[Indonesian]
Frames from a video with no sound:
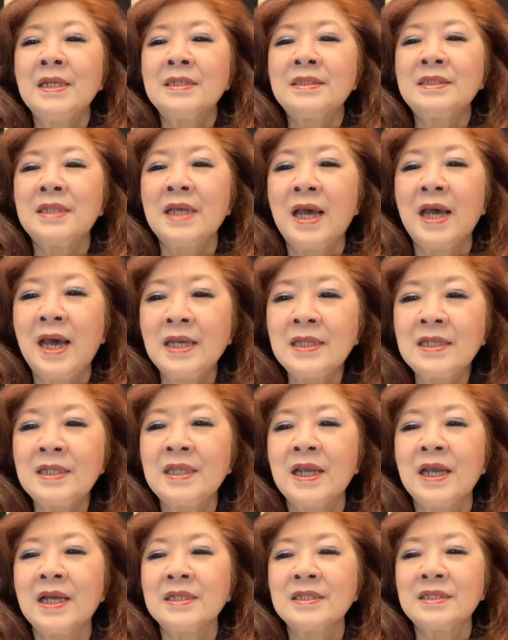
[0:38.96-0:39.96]
jahat
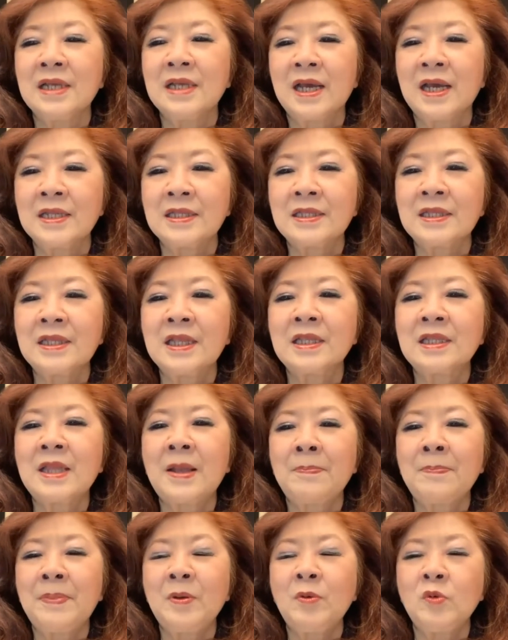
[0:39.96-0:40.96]
dengan jahat,
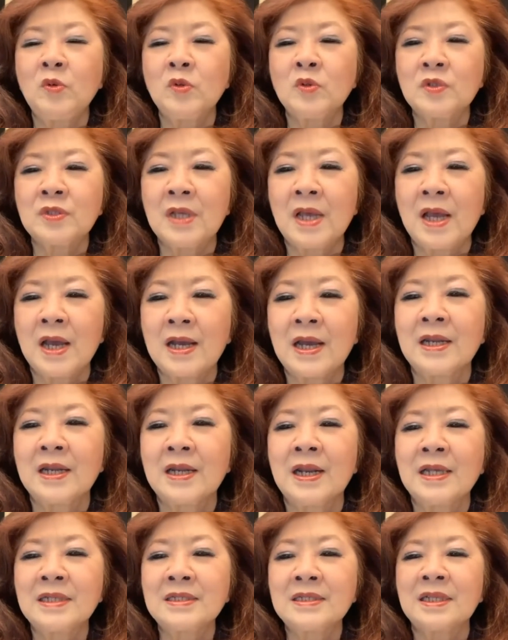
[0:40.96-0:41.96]
tetapi
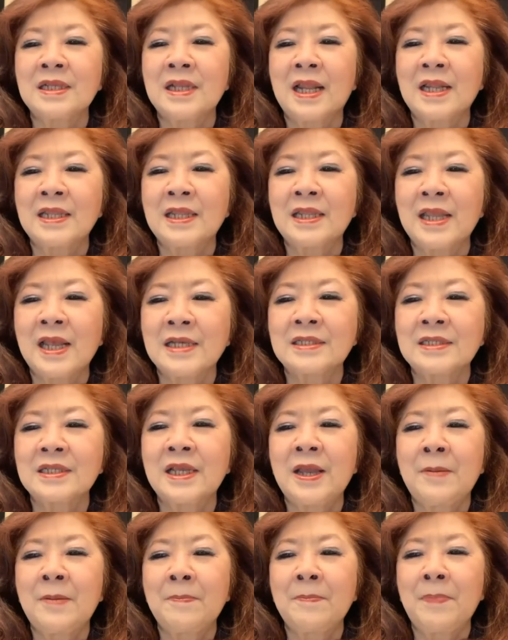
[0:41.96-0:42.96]
usahakanlah senantiasa
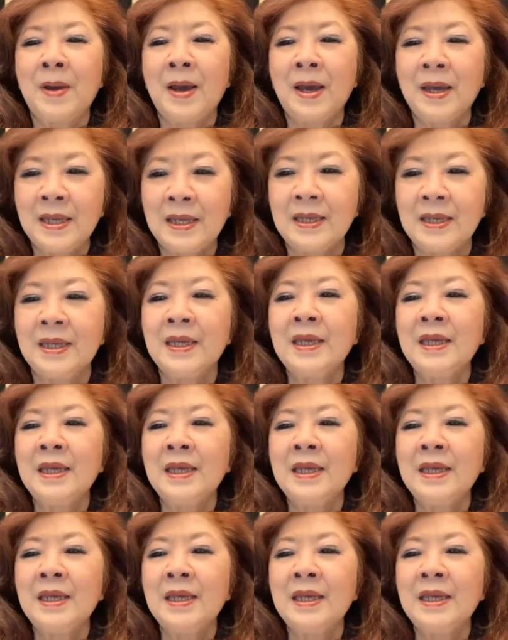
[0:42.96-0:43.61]
yang baik